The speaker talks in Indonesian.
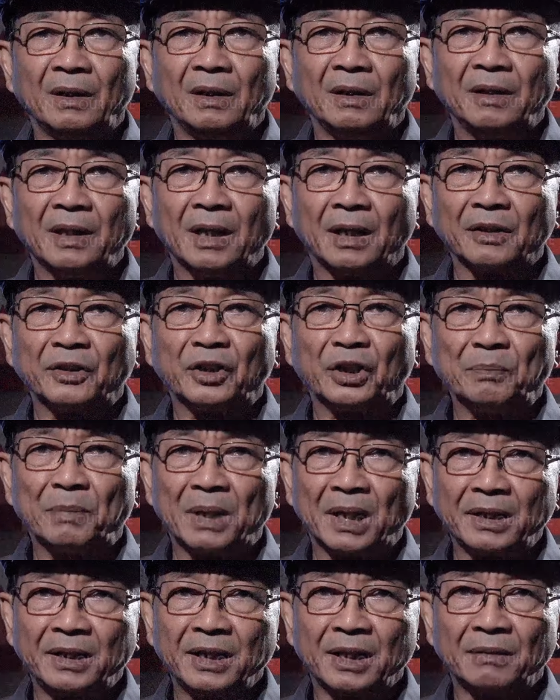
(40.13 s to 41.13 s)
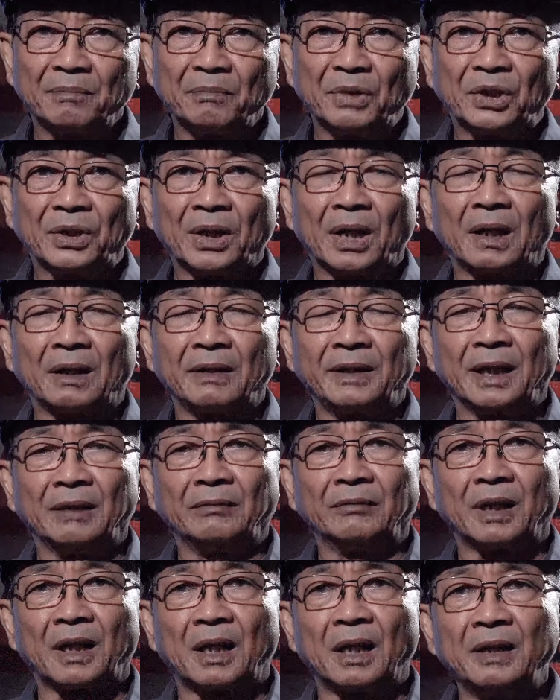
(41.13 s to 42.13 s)
yang sebagian besar
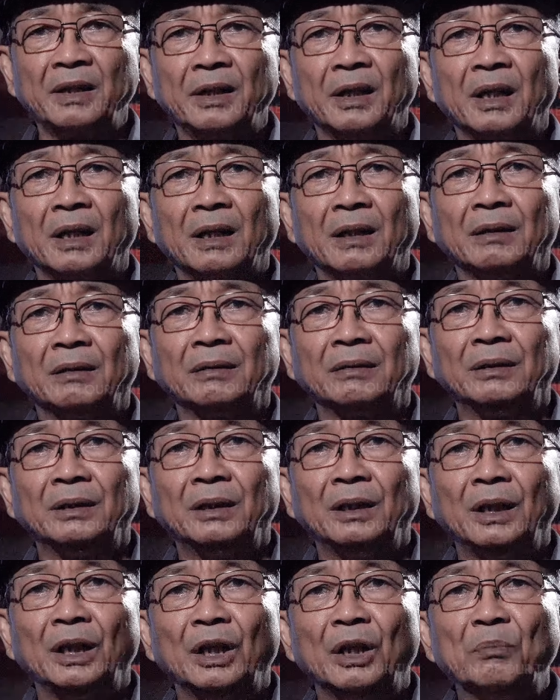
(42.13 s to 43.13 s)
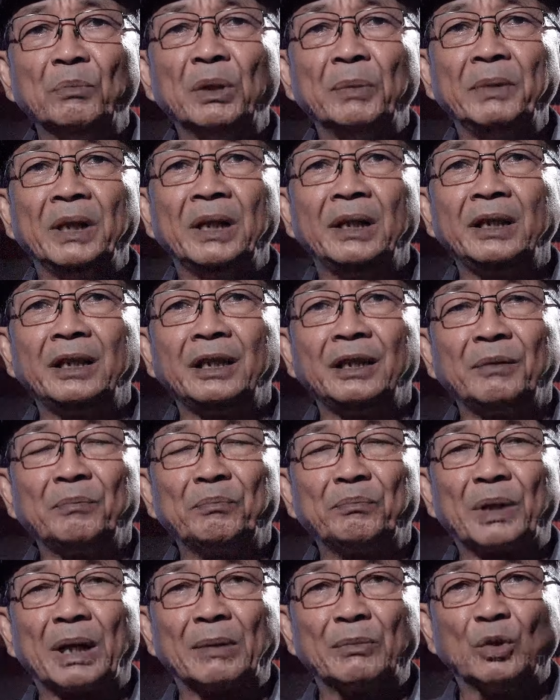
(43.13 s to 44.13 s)
diantaranya memilih
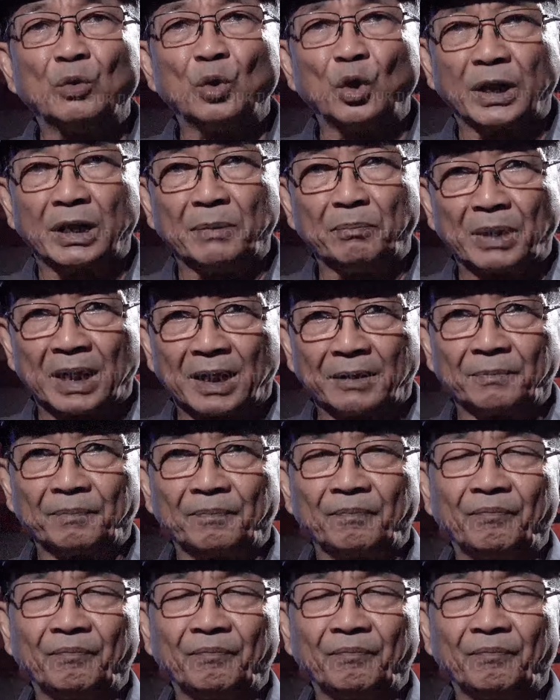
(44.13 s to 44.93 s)
Prabowo Gibran.